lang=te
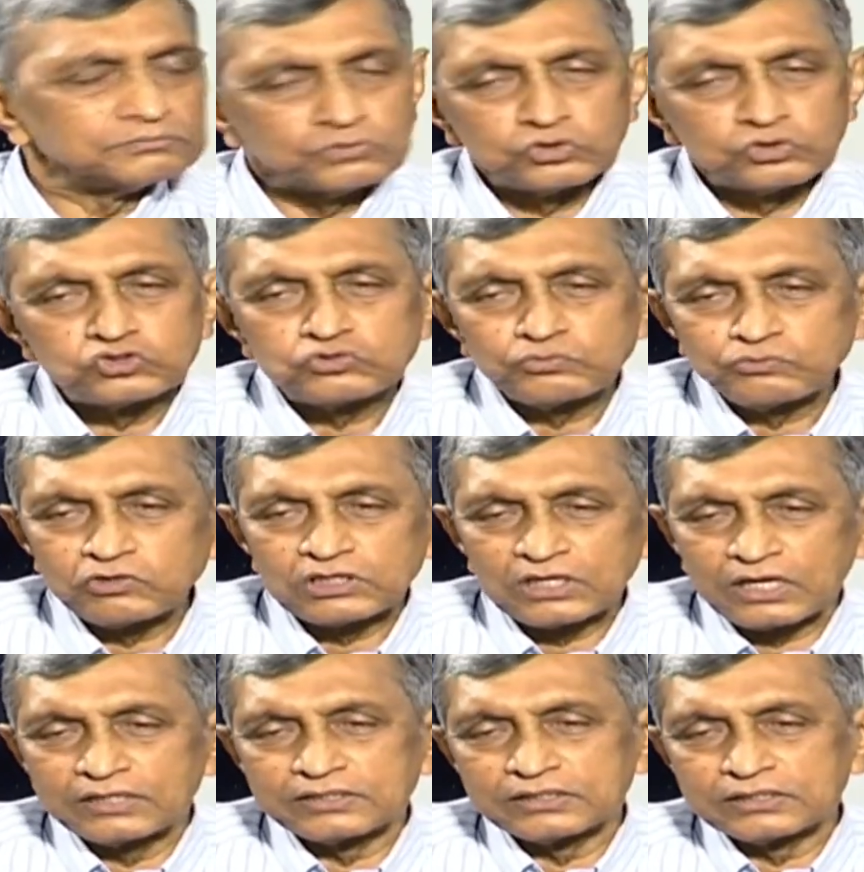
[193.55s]
ముందు చూపు
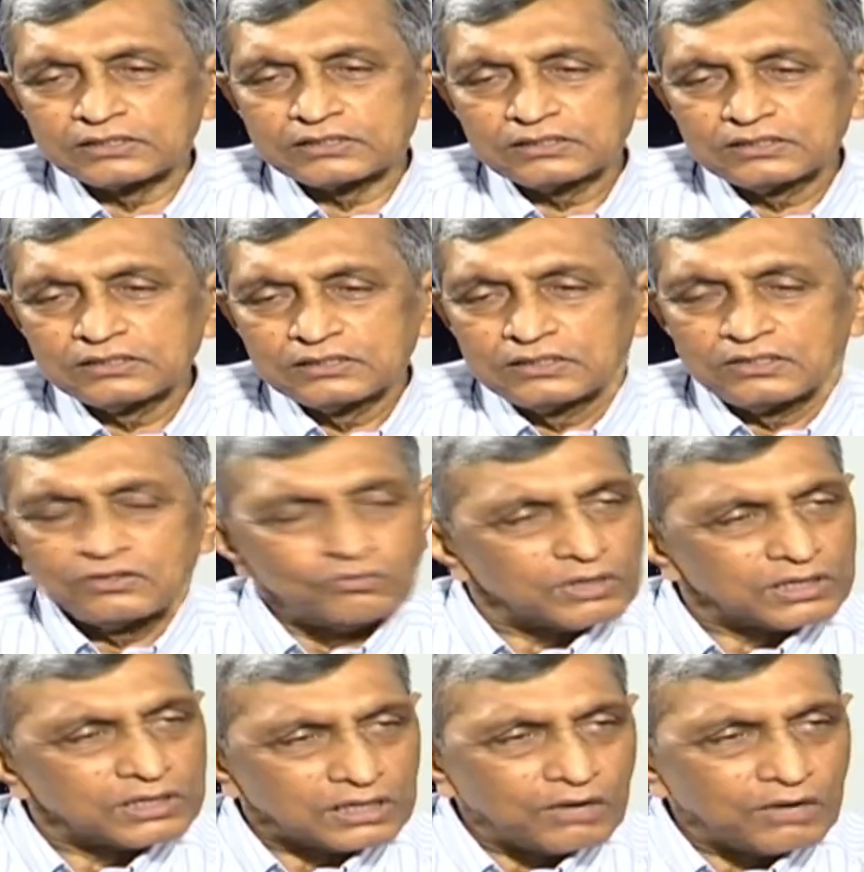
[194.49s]
వల్ల కానివ్వండి
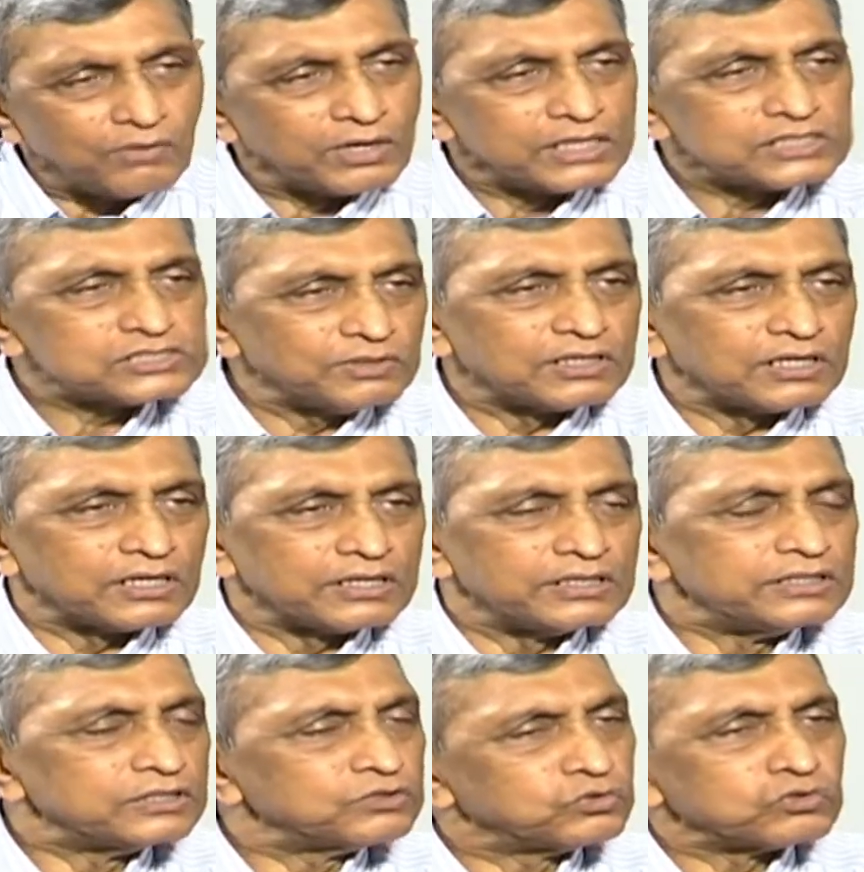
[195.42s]
వాళ్ళకి అవకాశం వల్ల
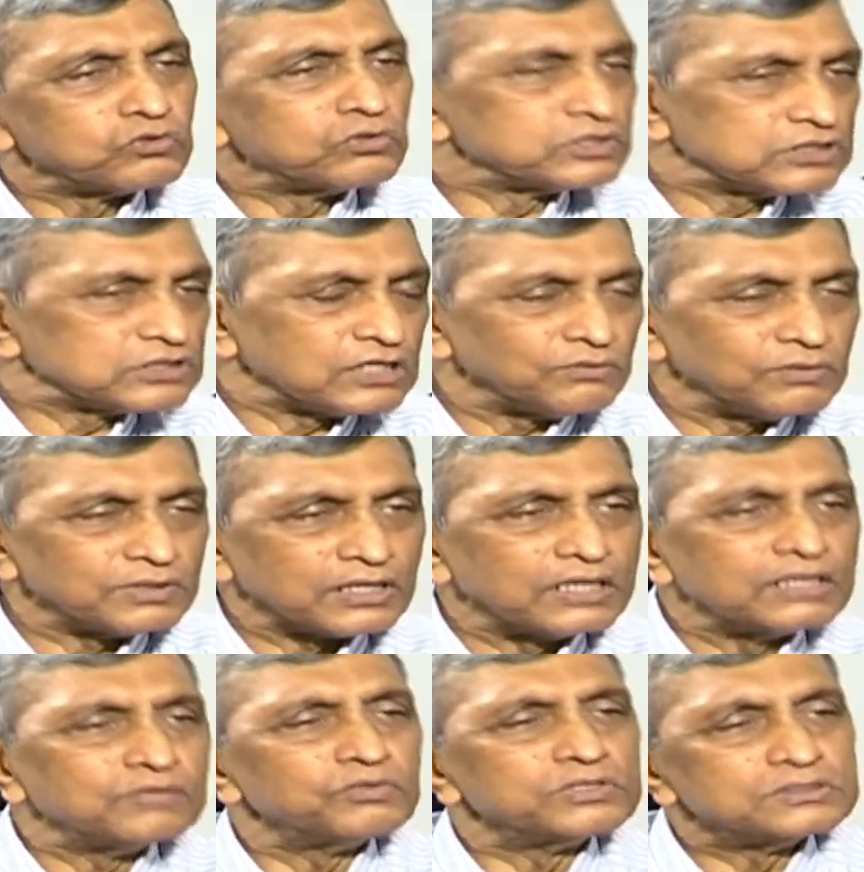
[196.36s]
కానివ్వండి గురువుల చల్ల వల్ల
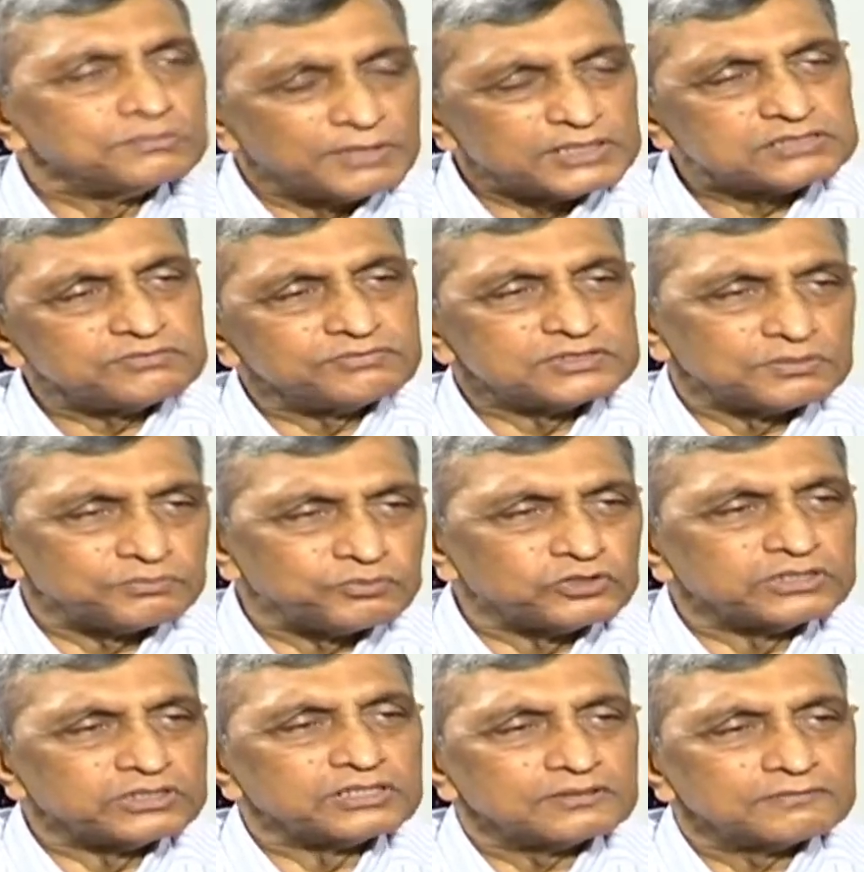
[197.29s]
కానివ్వండి మంచి విద్య
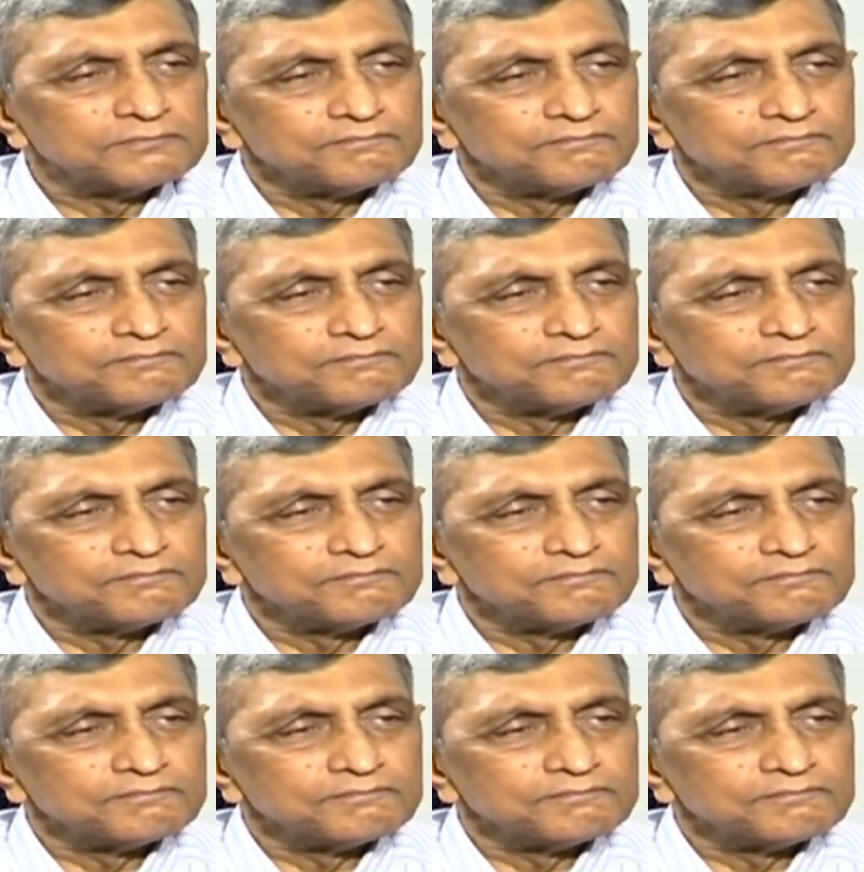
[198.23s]
పొంది